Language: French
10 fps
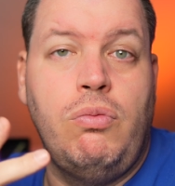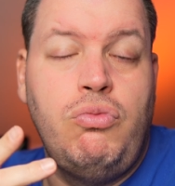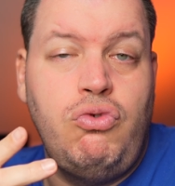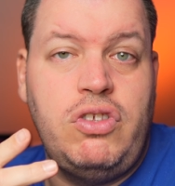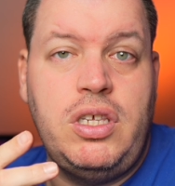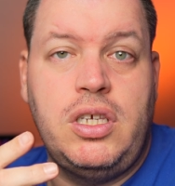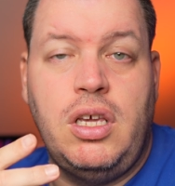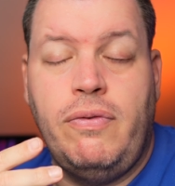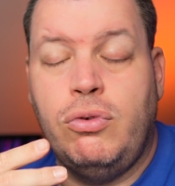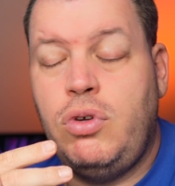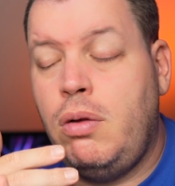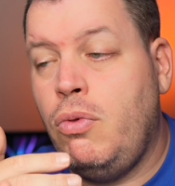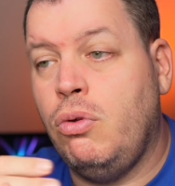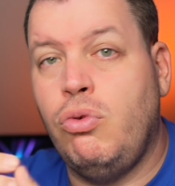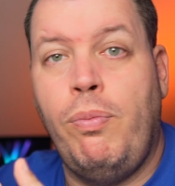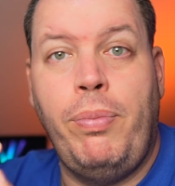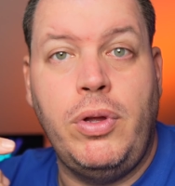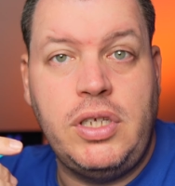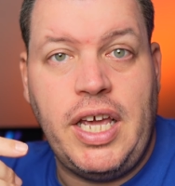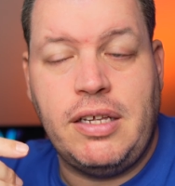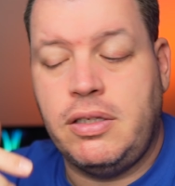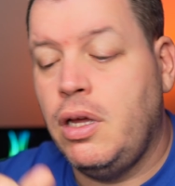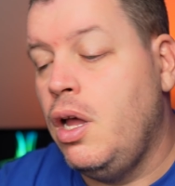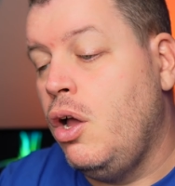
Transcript: musique éventuellement de podcast.